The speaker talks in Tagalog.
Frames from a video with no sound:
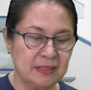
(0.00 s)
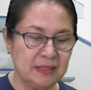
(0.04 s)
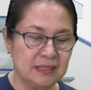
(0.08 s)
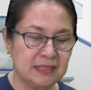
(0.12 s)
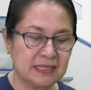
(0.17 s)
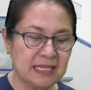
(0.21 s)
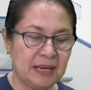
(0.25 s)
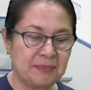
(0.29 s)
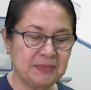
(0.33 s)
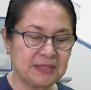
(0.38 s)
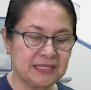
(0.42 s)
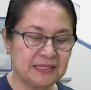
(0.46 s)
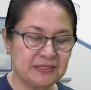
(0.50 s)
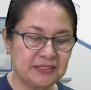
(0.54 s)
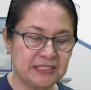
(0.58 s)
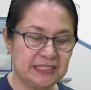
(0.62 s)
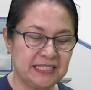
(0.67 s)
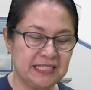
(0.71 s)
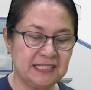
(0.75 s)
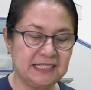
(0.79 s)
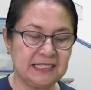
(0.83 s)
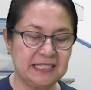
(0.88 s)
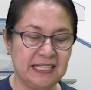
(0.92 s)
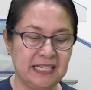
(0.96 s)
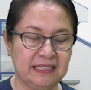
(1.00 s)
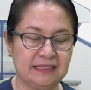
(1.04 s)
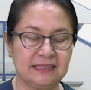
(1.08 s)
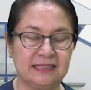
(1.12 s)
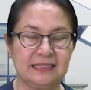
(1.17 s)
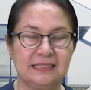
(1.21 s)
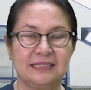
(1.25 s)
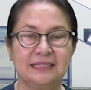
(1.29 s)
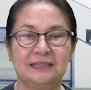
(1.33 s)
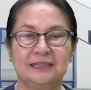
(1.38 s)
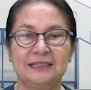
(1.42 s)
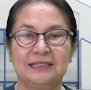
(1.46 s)
Psalms
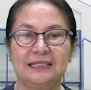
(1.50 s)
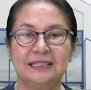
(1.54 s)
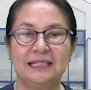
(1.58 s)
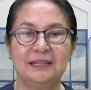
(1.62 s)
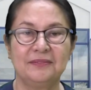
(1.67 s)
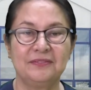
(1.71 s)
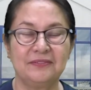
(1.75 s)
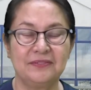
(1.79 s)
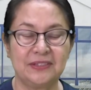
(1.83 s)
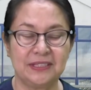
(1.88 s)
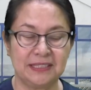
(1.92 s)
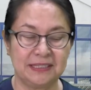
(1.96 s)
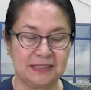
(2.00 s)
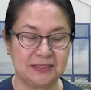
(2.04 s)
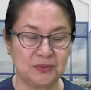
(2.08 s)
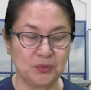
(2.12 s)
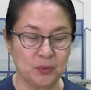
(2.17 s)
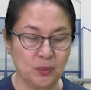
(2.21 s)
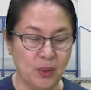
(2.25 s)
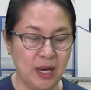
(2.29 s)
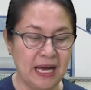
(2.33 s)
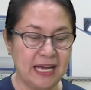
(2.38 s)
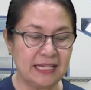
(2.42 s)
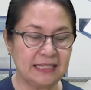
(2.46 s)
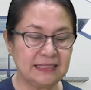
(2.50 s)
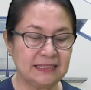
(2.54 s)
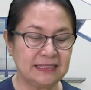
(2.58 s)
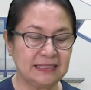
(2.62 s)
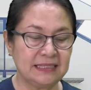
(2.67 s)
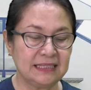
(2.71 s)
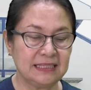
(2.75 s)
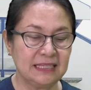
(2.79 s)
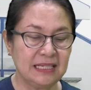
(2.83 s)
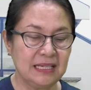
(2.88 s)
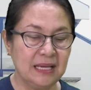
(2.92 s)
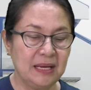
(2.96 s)
36, verse
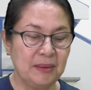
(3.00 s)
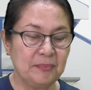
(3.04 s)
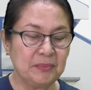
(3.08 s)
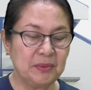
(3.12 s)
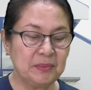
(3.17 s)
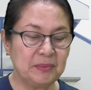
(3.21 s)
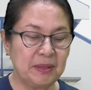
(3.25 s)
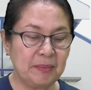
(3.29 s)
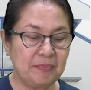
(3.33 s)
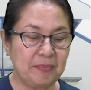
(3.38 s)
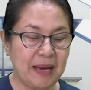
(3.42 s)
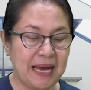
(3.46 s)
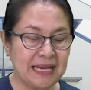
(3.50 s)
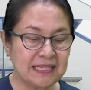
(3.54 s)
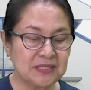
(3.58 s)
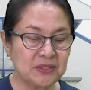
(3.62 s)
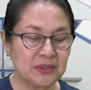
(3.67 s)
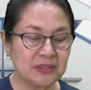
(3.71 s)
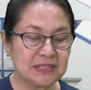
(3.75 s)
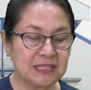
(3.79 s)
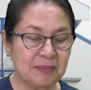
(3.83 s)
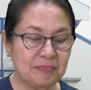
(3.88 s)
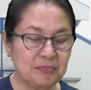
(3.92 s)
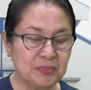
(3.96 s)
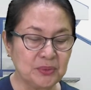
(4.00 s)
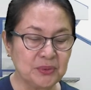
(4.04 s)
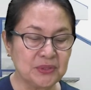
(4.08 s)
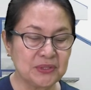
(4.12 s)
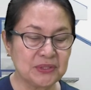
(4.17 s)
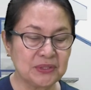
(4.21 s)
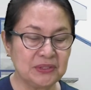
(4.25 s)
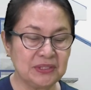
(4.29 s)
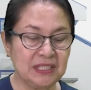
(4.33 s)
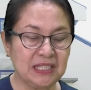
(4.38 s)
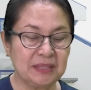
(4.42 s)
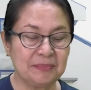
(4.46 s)
1, Pumapasok sa
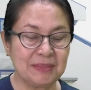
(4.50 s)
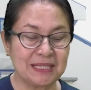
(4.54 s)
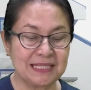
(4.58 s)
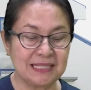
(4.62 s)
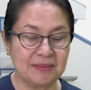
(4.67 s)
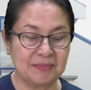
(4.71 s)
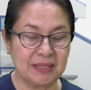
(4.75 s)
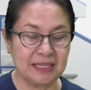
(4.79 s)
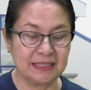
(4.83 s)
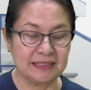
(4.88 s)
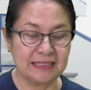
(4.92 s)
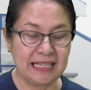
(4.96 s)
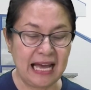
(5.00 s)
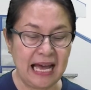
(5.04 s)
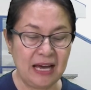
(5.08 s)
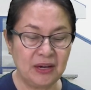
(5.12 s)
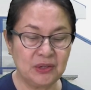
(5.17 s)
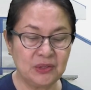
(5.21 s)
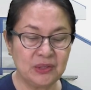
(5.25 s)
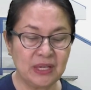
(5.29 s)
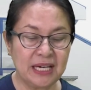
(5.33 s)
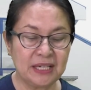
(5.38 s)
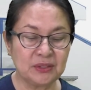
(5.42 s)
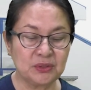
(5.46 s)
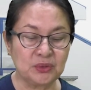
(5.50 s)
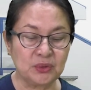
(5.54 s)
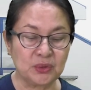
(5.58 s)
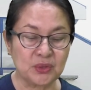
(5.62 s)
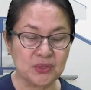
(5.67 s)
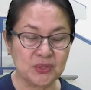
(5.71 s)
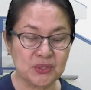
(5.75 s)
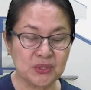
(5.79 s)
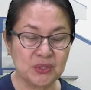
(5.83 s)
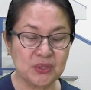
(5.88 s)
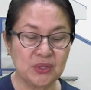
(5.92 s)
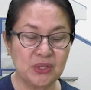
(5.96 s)
puso ng masamang tao ang
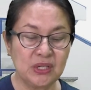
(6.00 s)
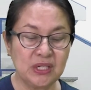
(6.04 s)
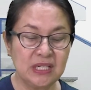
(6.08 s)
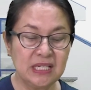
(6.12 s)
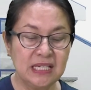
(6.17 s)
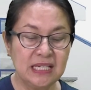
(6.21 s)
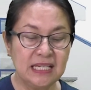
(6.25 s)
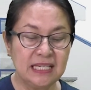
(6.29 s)
tukso